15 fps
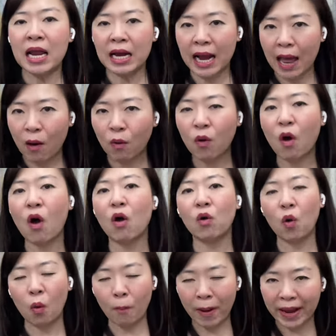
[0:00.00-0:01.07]
แล้วก็ล
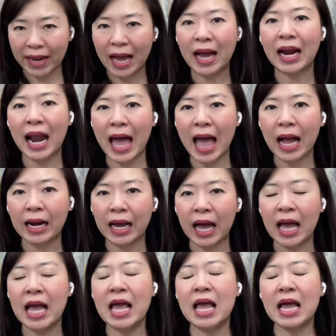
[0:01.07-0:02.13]
งไปข้างล่างนะคะ
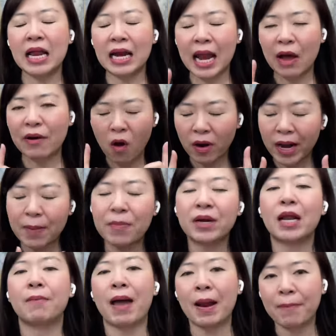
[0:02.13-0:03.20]
แล้วพอได้มา
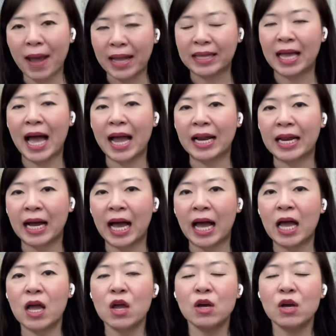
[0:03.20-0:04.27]
เรียนแพทย์แผนไทยนะคะ
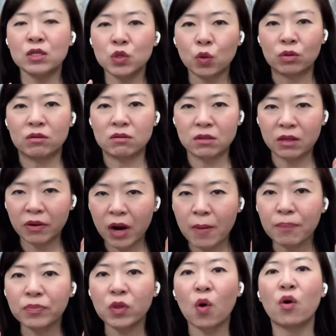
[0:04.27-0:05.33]
จุดเริ่ม
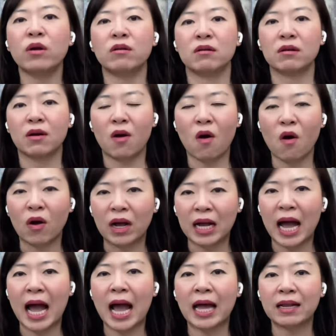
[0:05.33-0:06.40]
ต้นของ
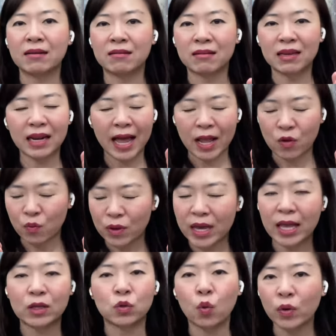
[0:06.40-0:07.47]
การไหลเวีย
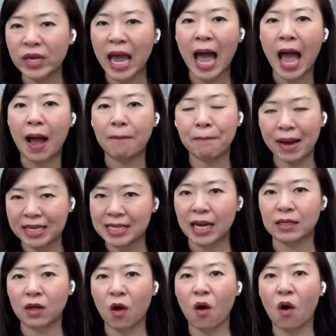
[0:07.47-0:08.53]
นทุกอย่างมาจาก
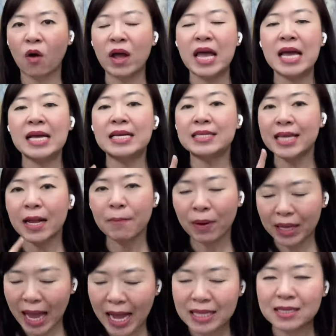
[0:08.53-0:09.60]
ท้อง เส้นป
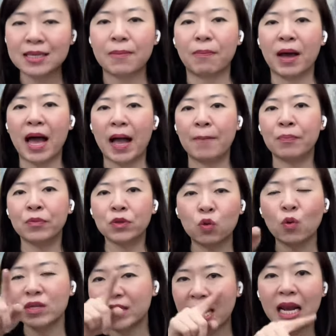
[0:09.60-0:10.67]
ระธานสิบค่ะทุ
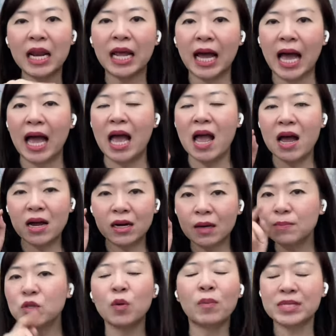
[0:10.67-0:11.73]
กเส้นเลยค่ะ เริ่ม
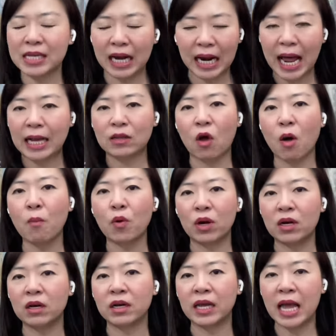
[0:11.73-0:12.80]
ต้นมาจากกลางท้องหมด
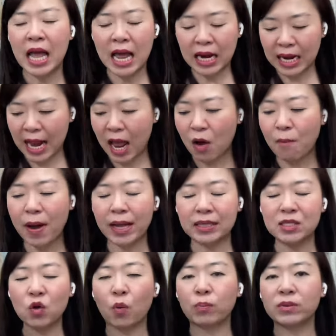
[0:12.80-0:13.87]
เลย แล้วมา
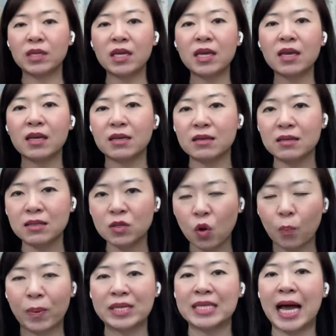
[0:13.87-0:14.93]
จบที่โสต
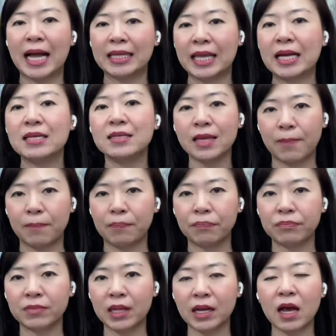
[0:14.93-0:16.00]
ประสาททั้งสิบ
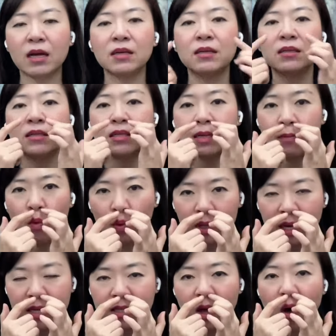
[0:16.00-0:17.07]
แต่ก็คือจมูก
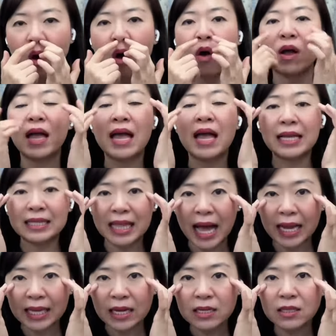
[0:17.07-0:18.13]
ทั้งสองตา
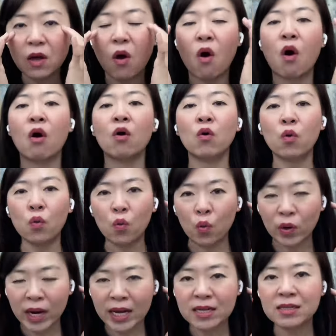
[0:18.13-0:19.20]
ทั้งสองหู
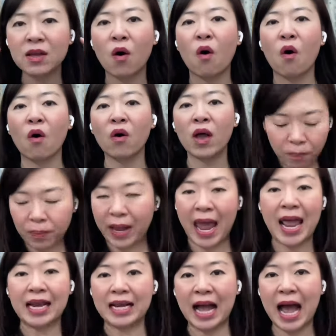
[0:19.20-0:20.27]
ทั้งสองแข
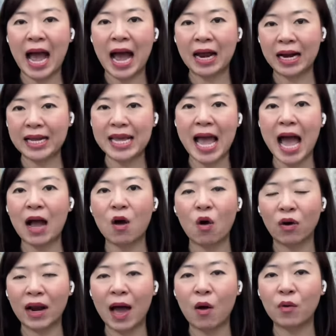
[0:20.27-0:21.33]
นขาระยางของ
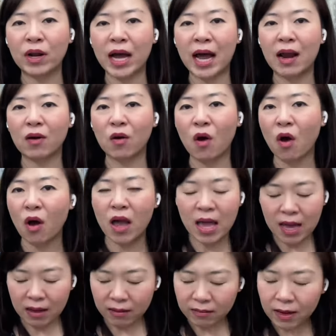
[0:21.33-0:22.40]
เรานะคะ แล้วก็
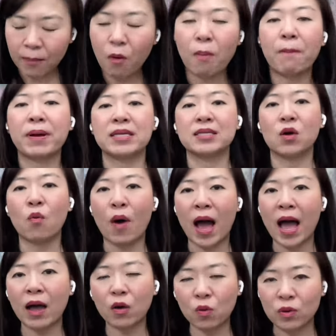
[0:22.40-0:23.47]
ระบบปัสสาวะ
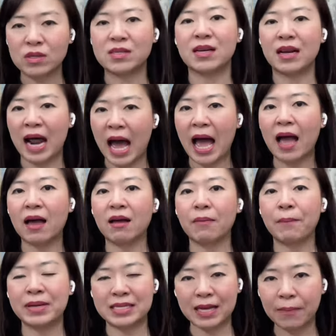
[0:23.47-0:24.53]
อุจจาระ
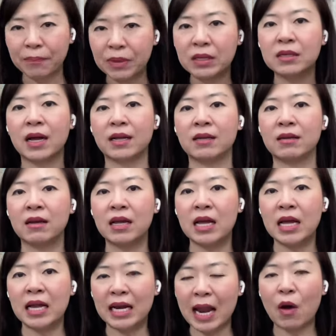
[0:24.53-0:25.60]
ประจำเดือน
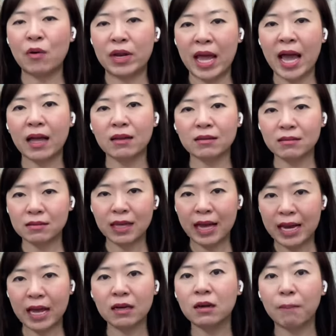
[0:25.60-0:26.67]
เหล่านี้อัน
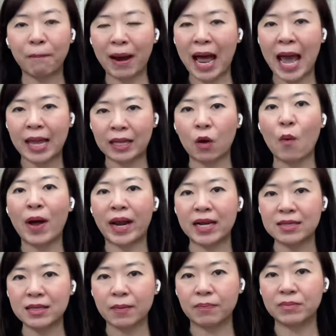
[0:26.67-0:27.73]
นี้คือปลายทวารทั้
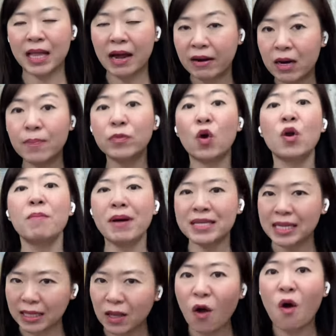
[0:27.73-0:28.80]
ง10แต่เริ่มต้นมา
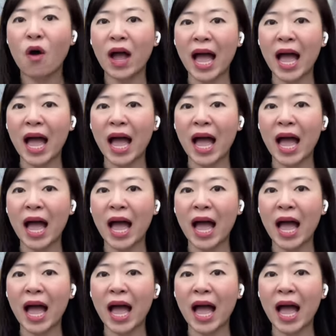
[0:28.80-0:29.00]
จากท้อง